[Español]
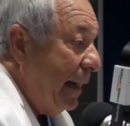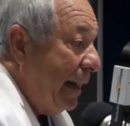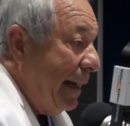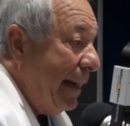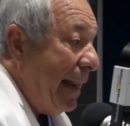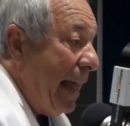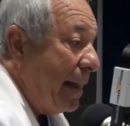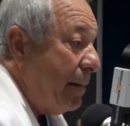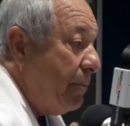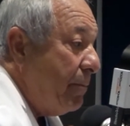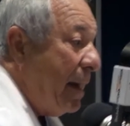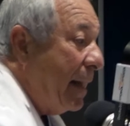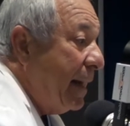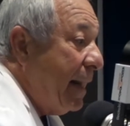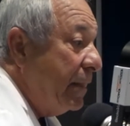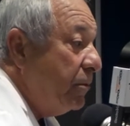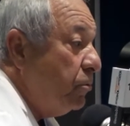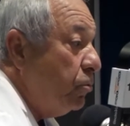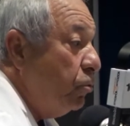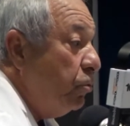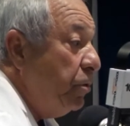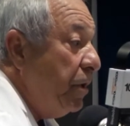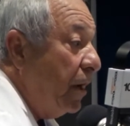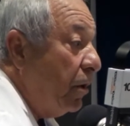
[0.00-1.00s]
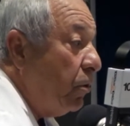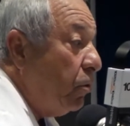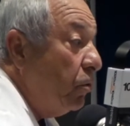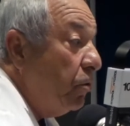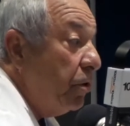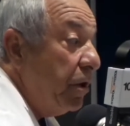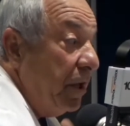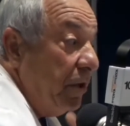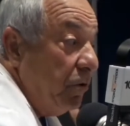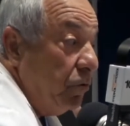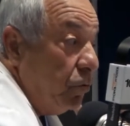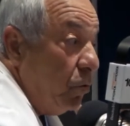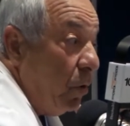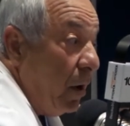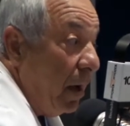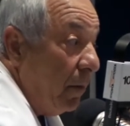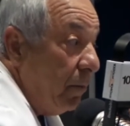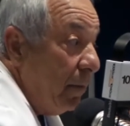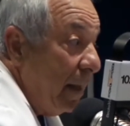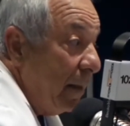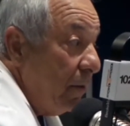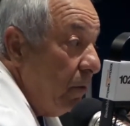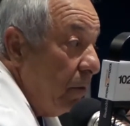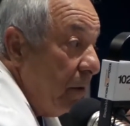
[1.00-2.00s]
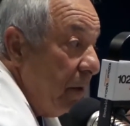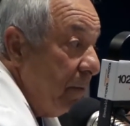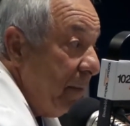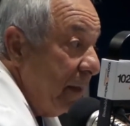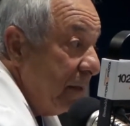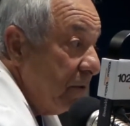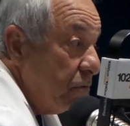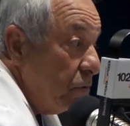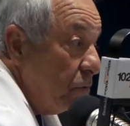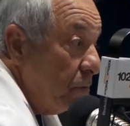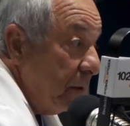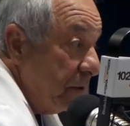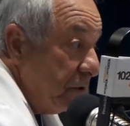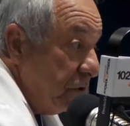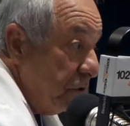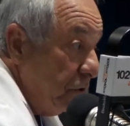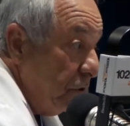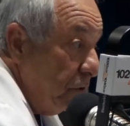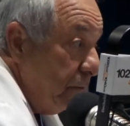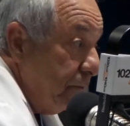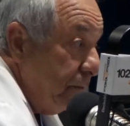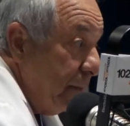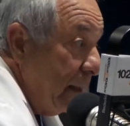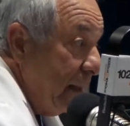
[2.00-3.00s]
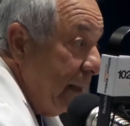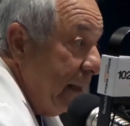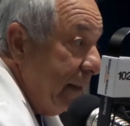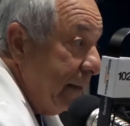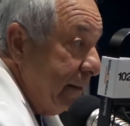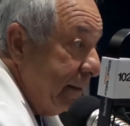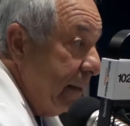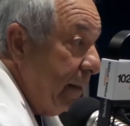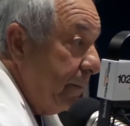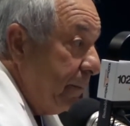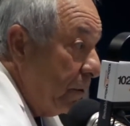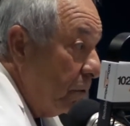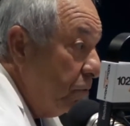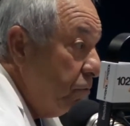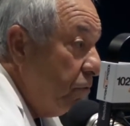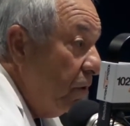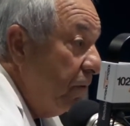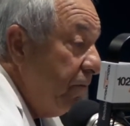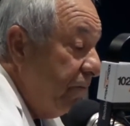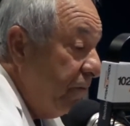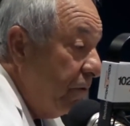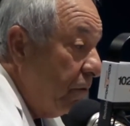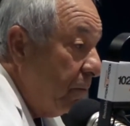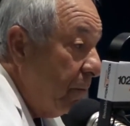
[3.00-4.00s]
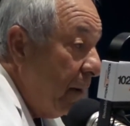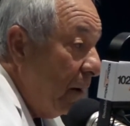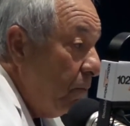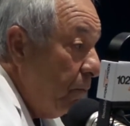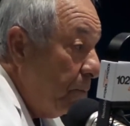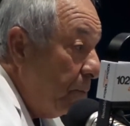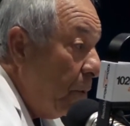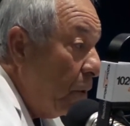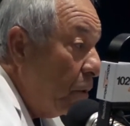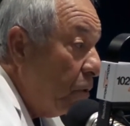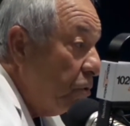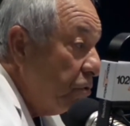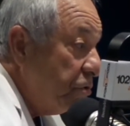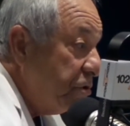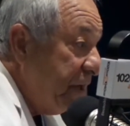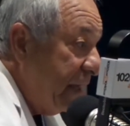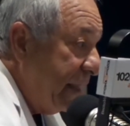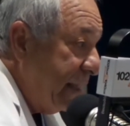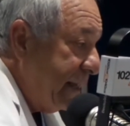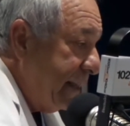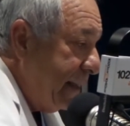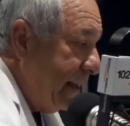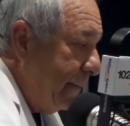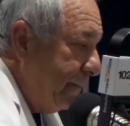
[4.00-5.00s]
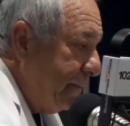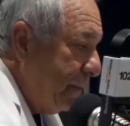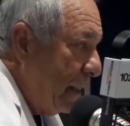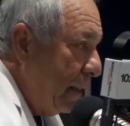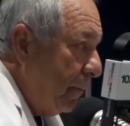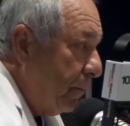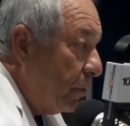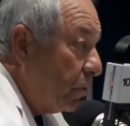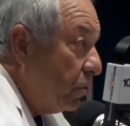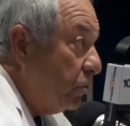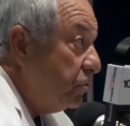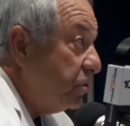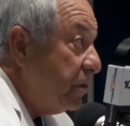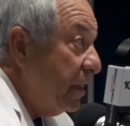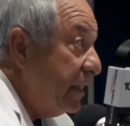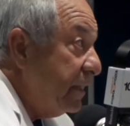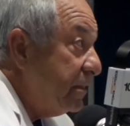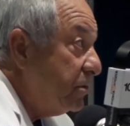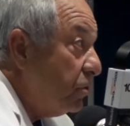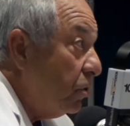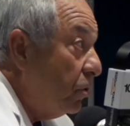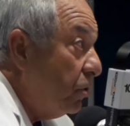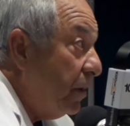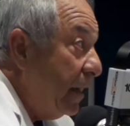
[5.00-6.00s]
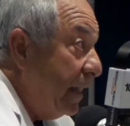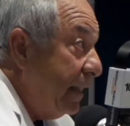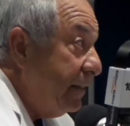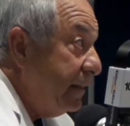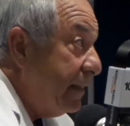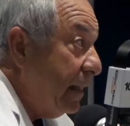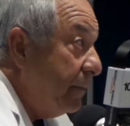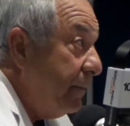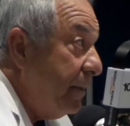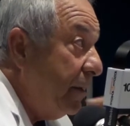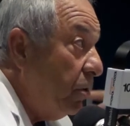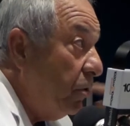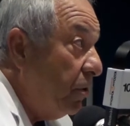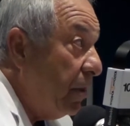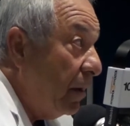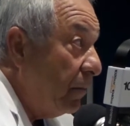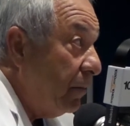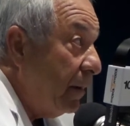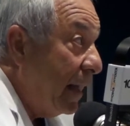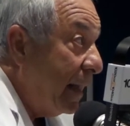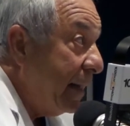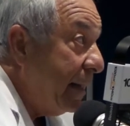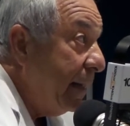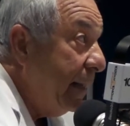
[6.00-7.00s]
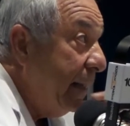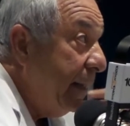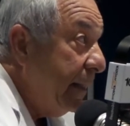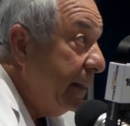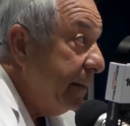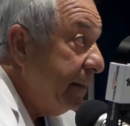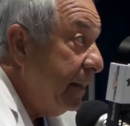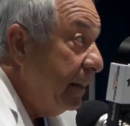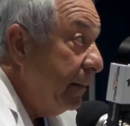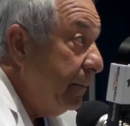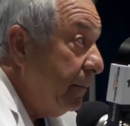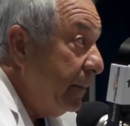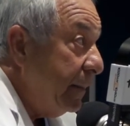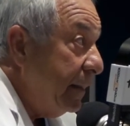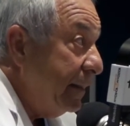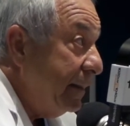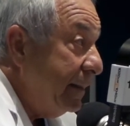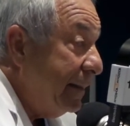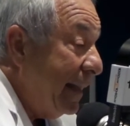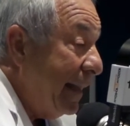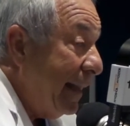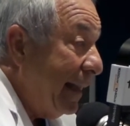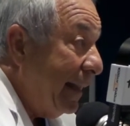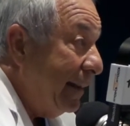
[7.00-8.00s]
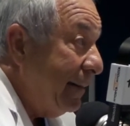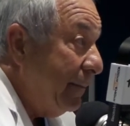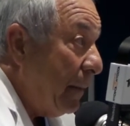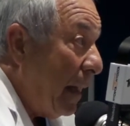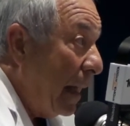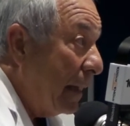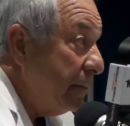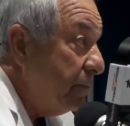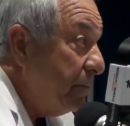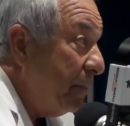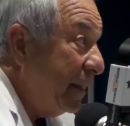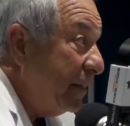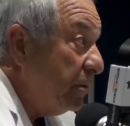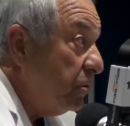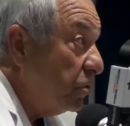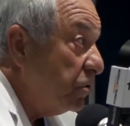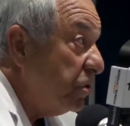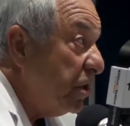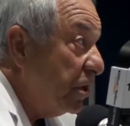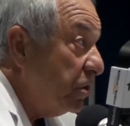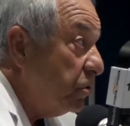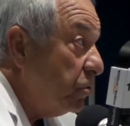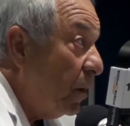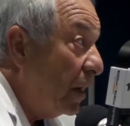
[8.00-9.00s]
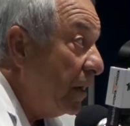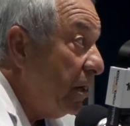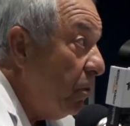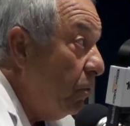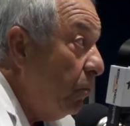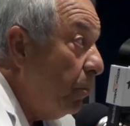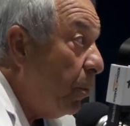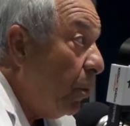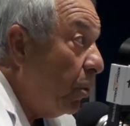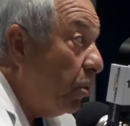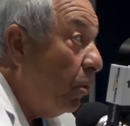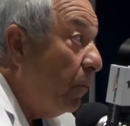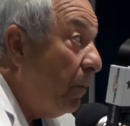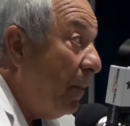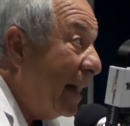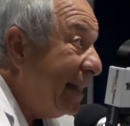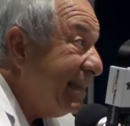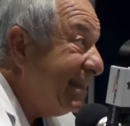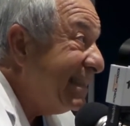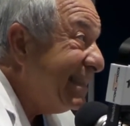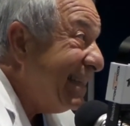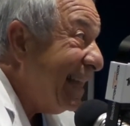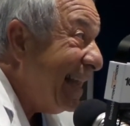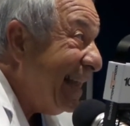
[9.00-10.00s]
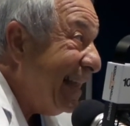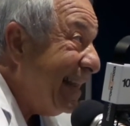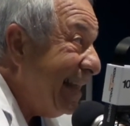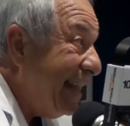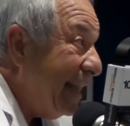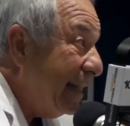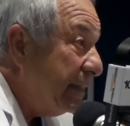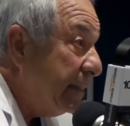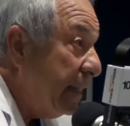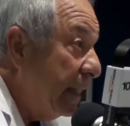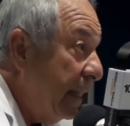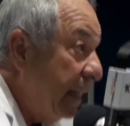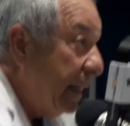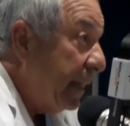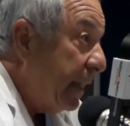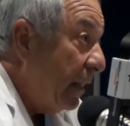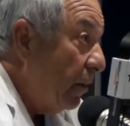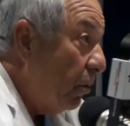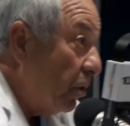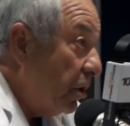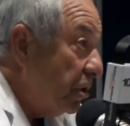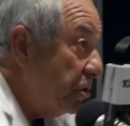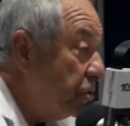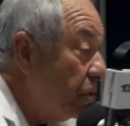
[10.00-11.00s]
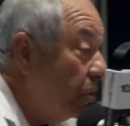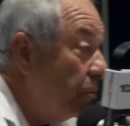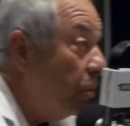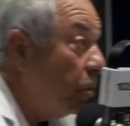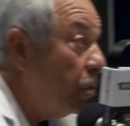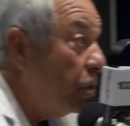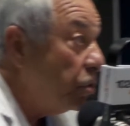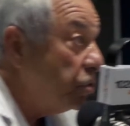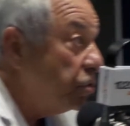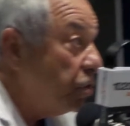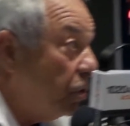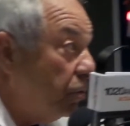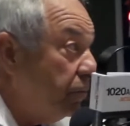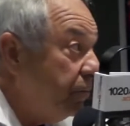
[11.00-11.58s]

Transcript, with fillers: la hermana tuya con quien tú has hablado de masturbación, de pronto en forma un poco seria, porque ustedes son, en términos de hablar de, de aspectos sexuales un poco más serias que lo que somos los